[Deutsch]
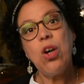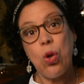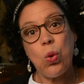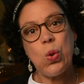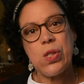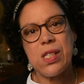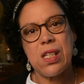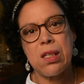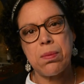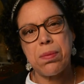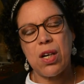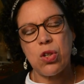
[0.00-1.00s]

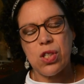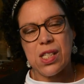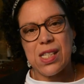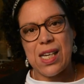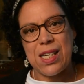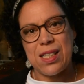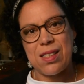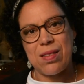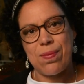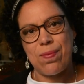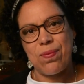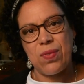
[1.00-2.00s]
Ostern braucht Zeit.
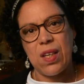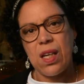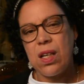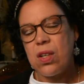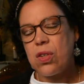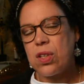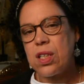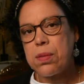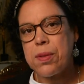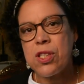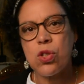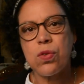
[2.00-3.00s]
Und ich
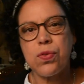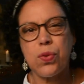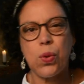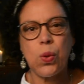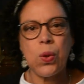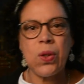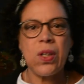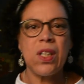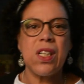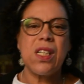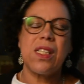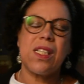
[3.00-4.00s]
bin so froh,
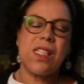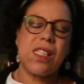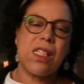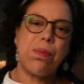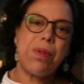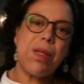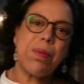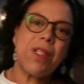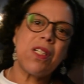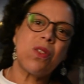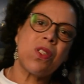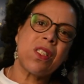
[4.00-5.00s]
dass die
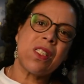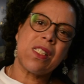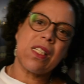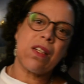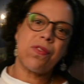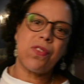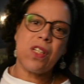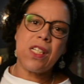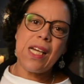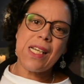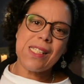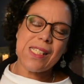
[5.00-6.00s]
Bibel uns davon
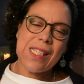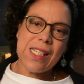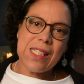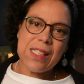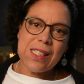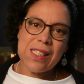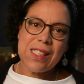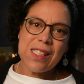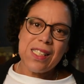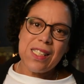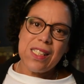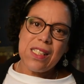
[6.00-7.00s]
erzählt,
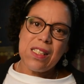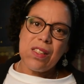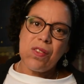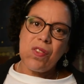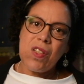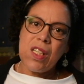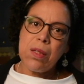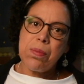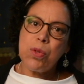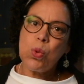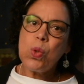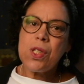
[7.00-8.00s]
wie
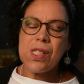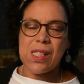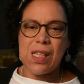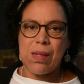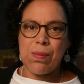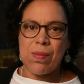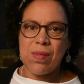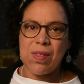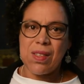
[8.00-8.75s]
behutsam,